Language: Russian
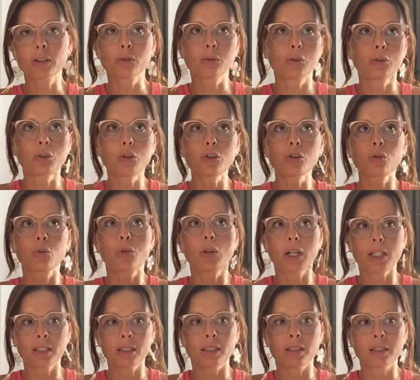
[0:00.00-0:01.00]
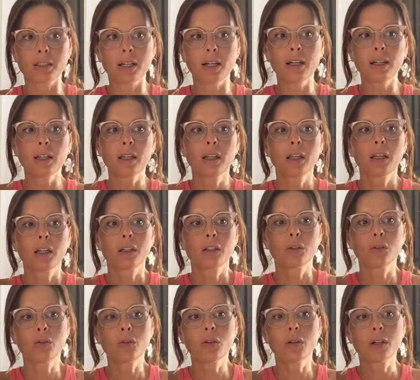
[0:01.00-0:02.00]
Ну, не то, что уходить, да,
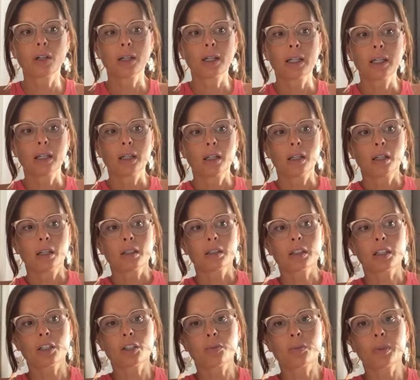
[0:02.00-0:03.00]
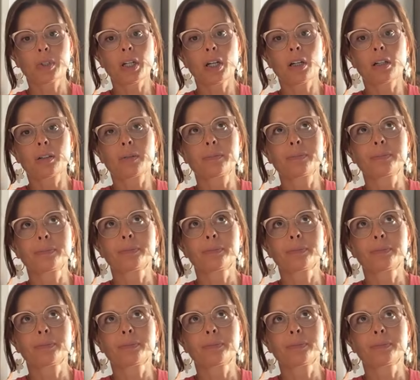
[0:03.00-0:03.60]
но, скажем так,